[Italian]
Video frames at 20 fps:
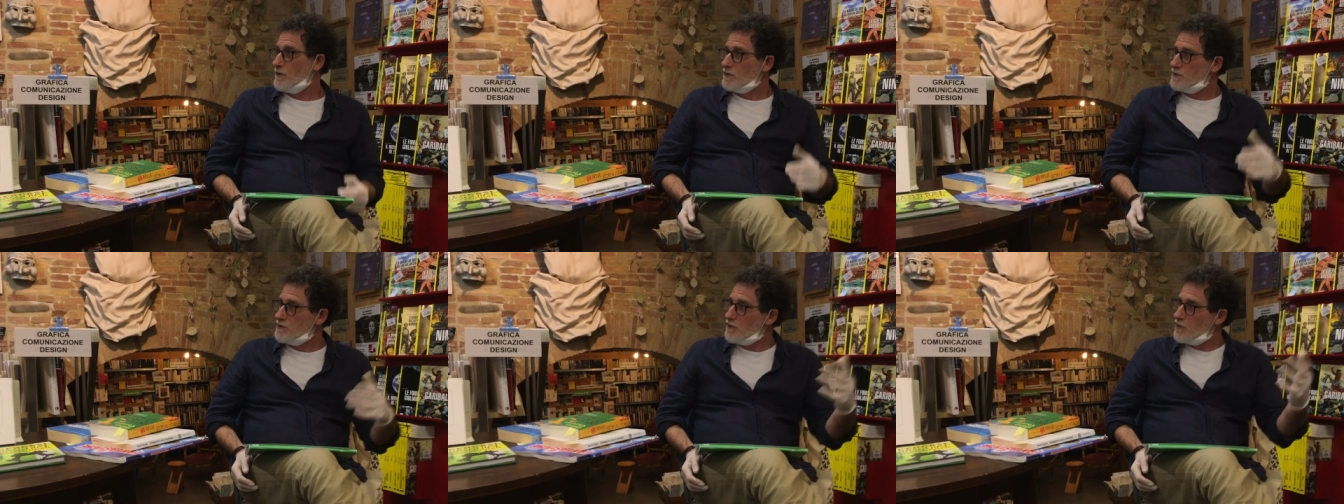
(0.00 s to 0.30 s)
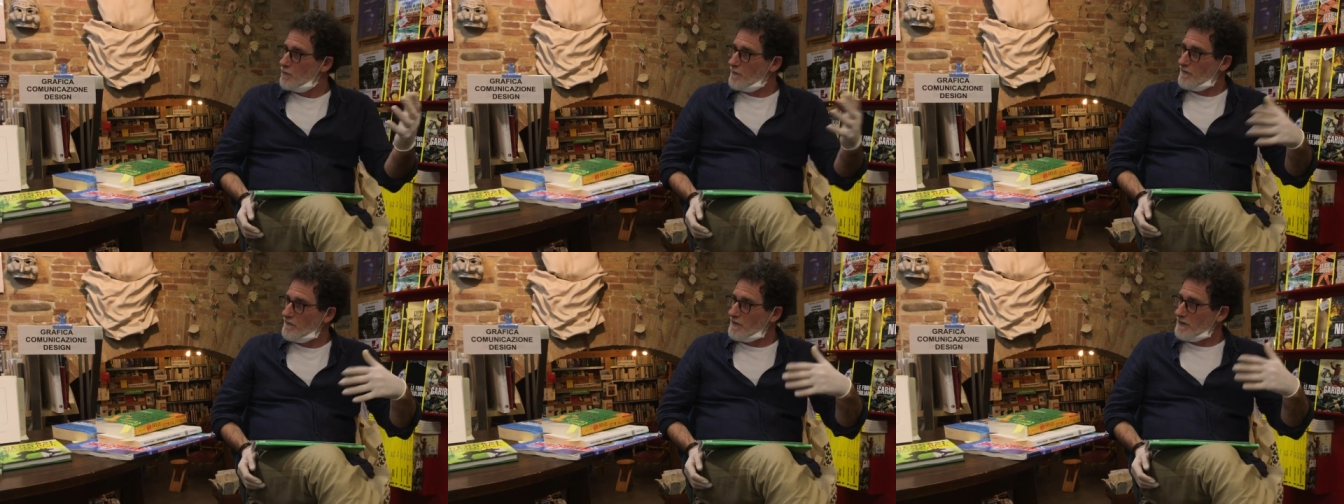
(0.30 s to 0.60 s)
così
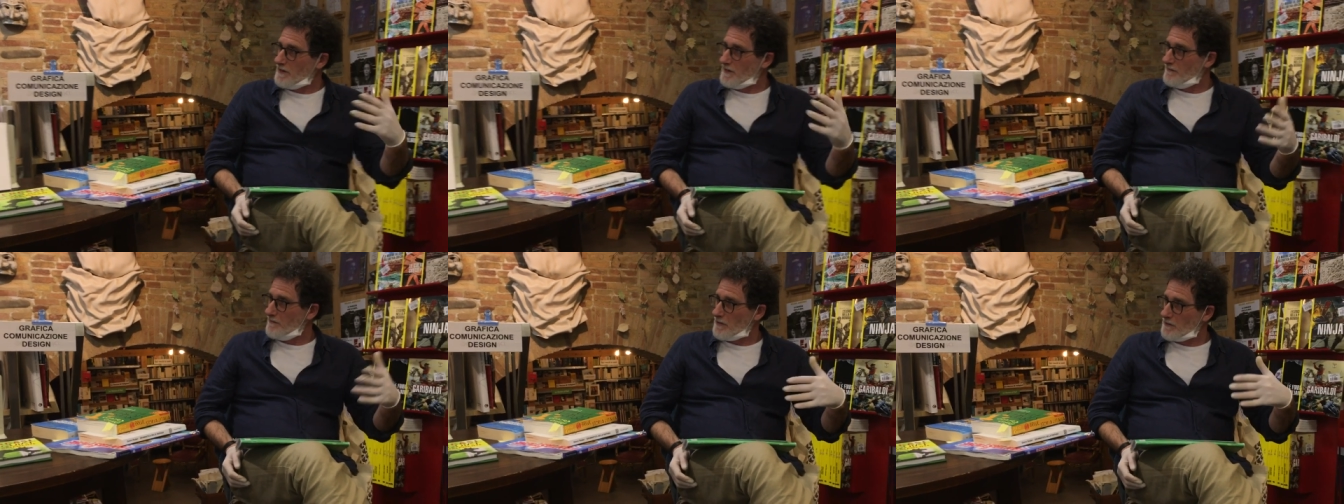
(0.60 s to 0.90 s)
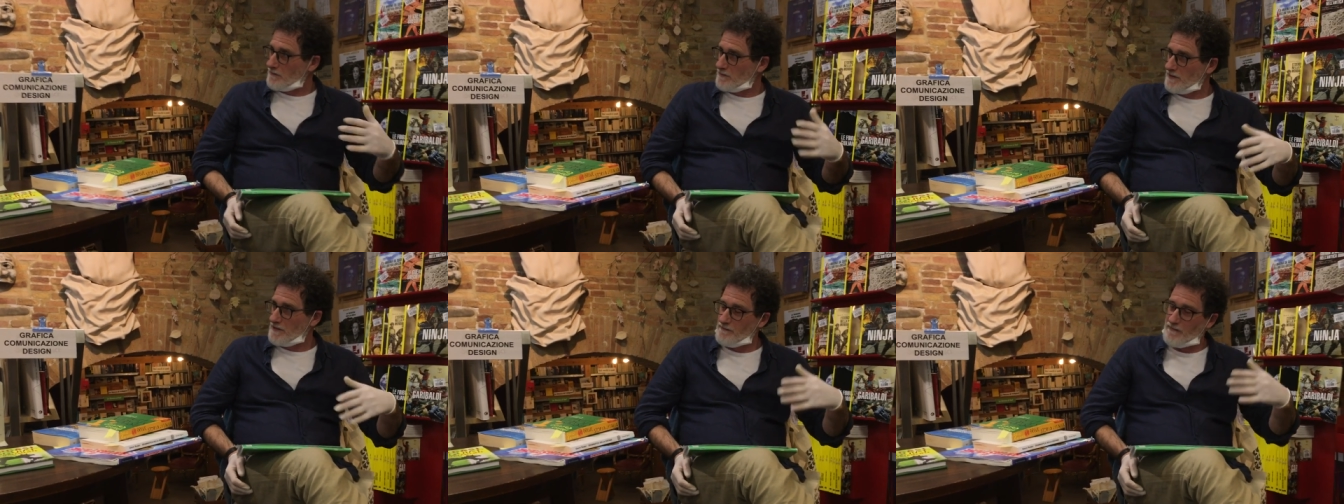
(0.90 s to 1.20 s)
come
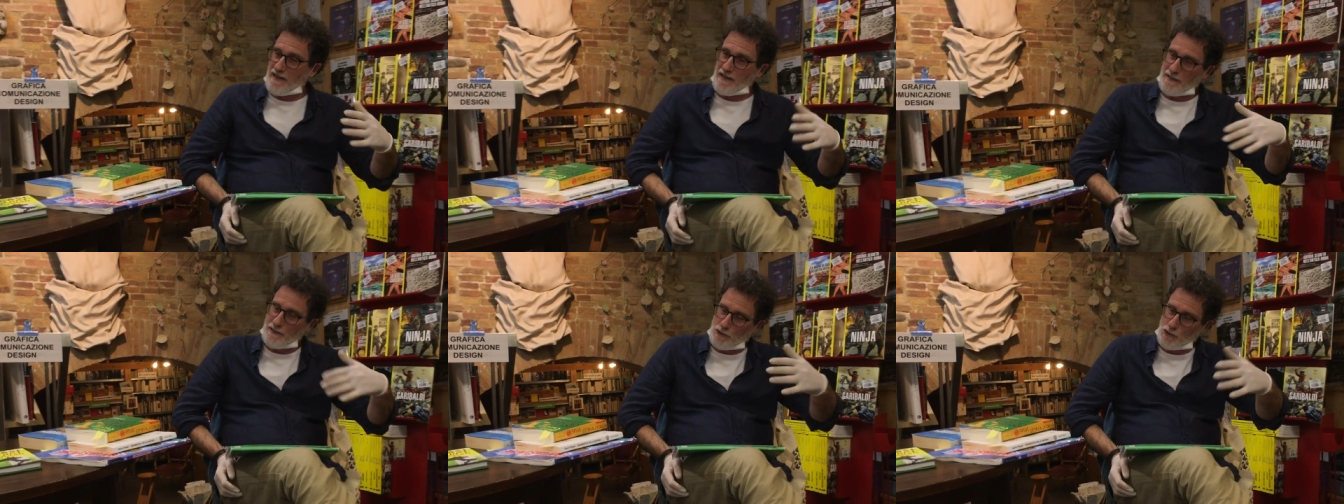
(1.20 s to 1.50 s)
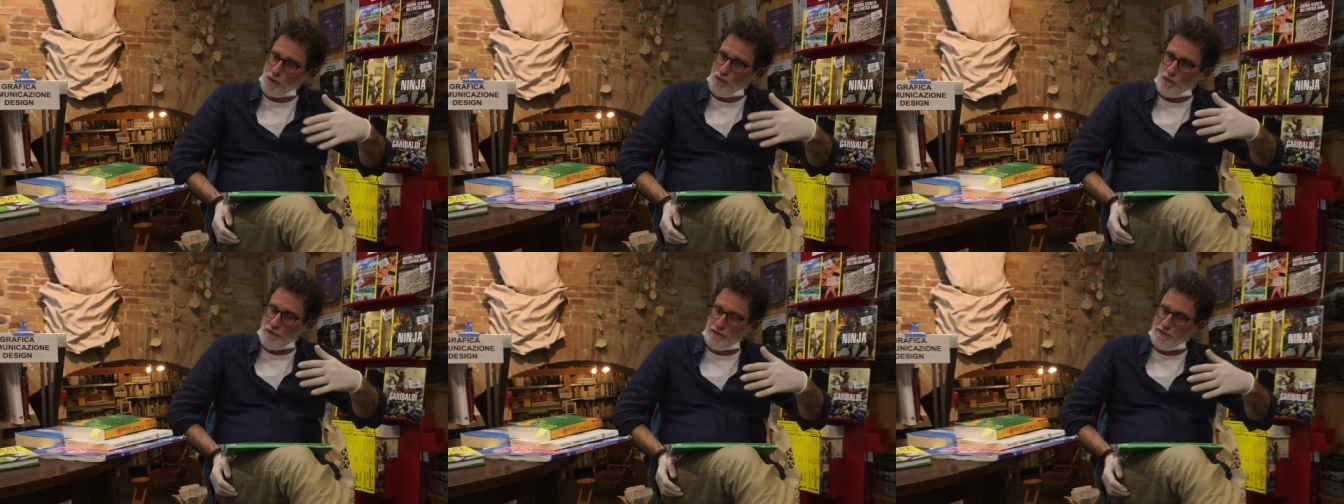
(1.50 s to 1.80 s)
venivano nei vari
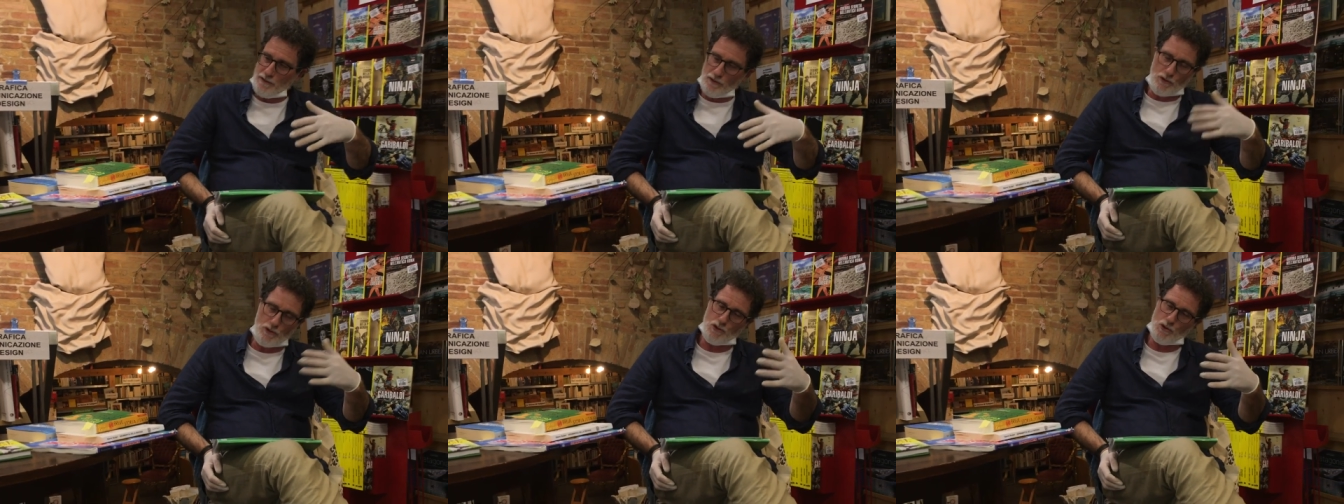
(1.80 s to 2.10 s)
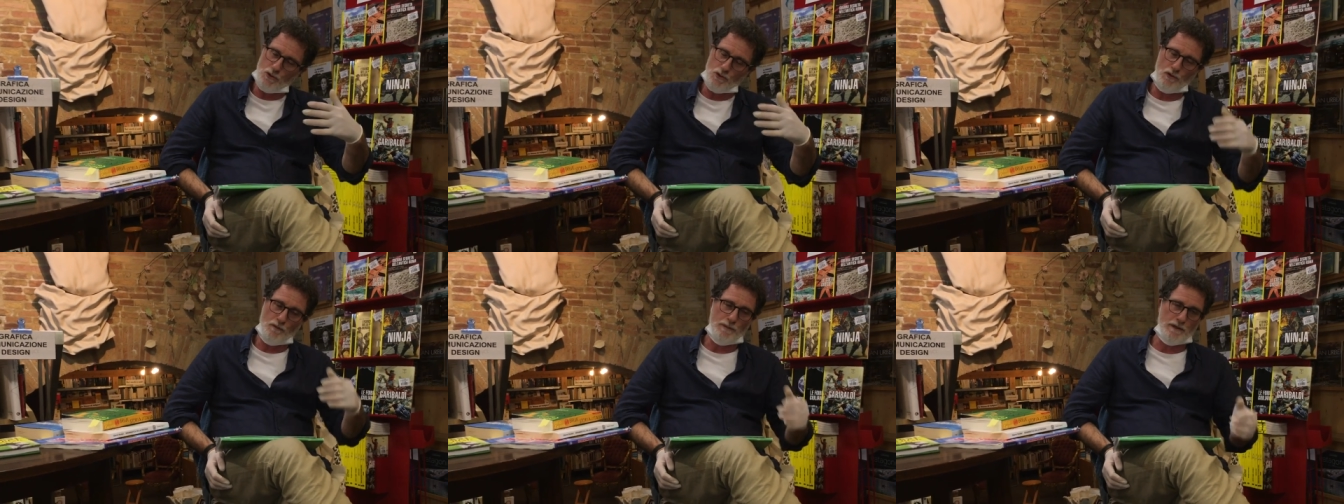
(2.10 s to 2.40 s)
giorni, non
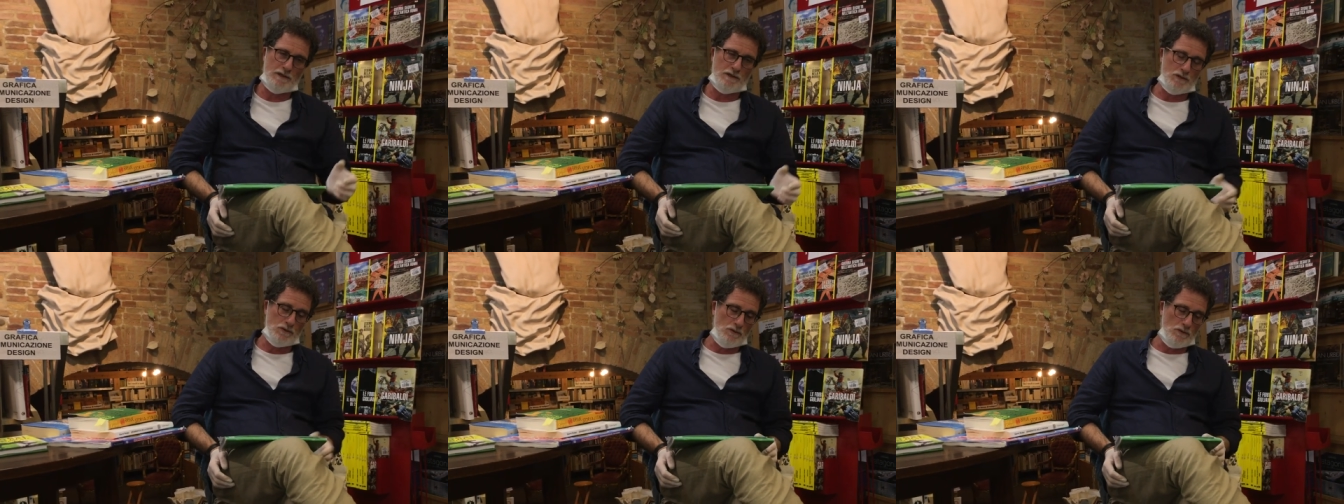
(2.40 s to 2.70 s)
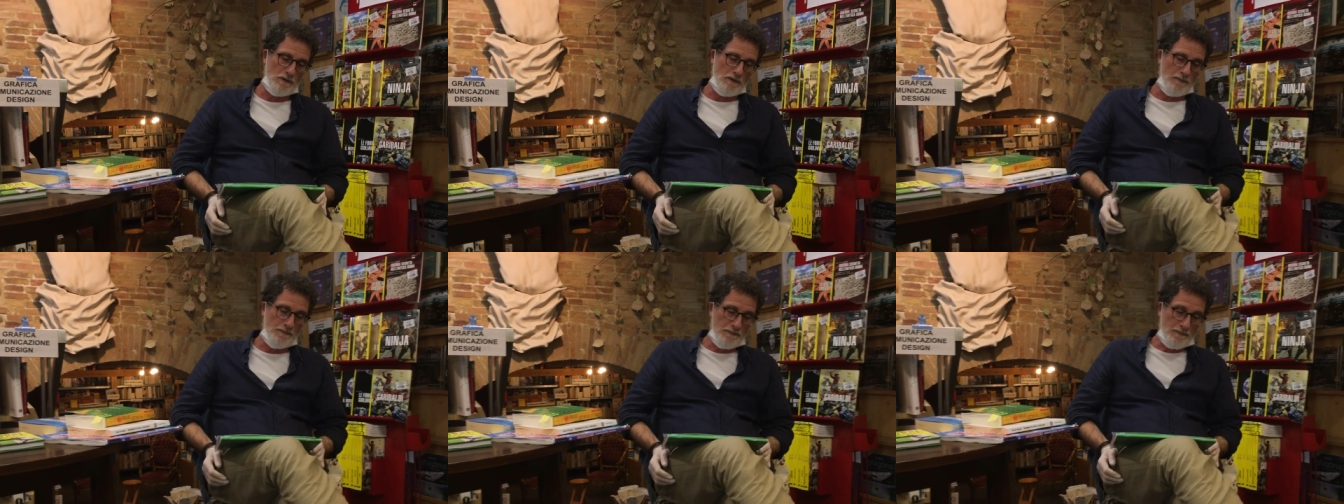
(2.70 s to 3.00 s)
giorno per giorno.
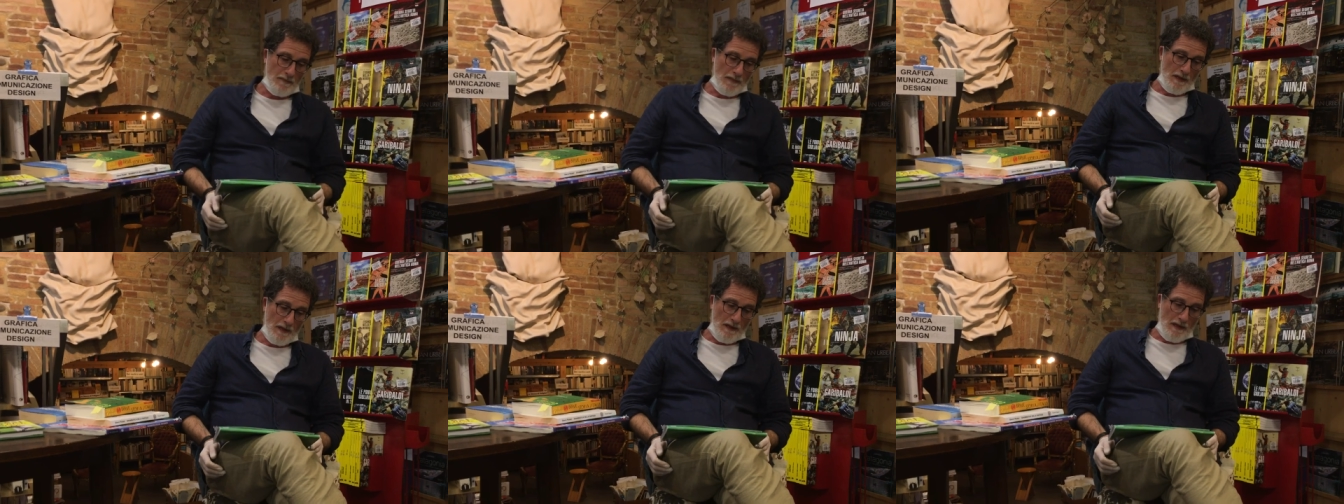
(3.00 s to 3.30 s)
Ah.